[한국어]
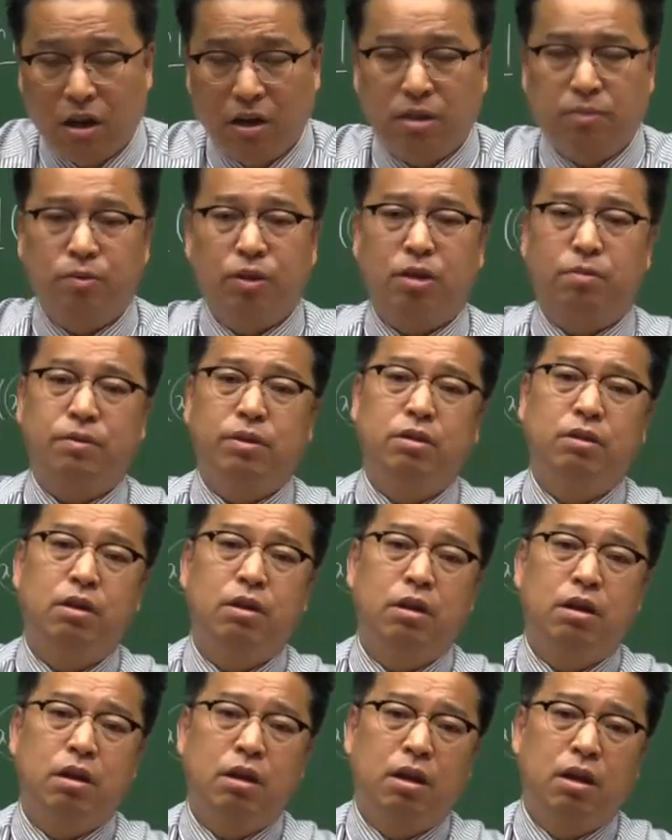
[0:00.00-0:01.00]
그럼 여러분은
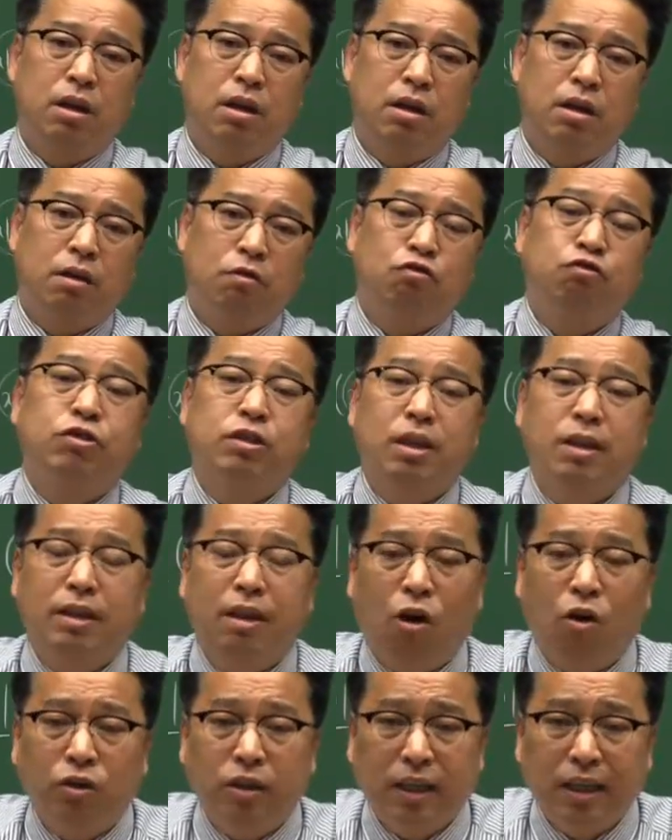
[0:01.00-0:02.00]
국세는
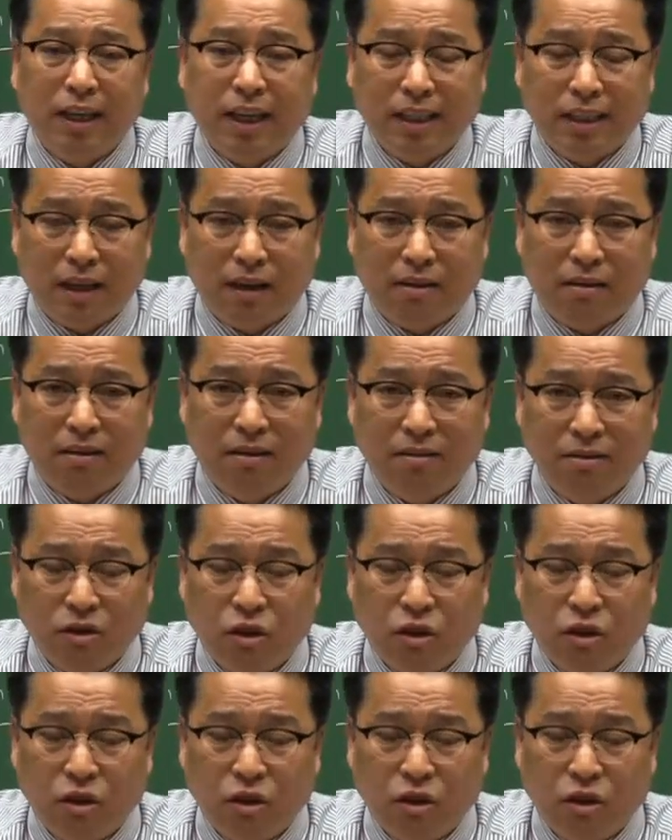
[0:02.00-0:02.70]
다 어디다 낸다는 거.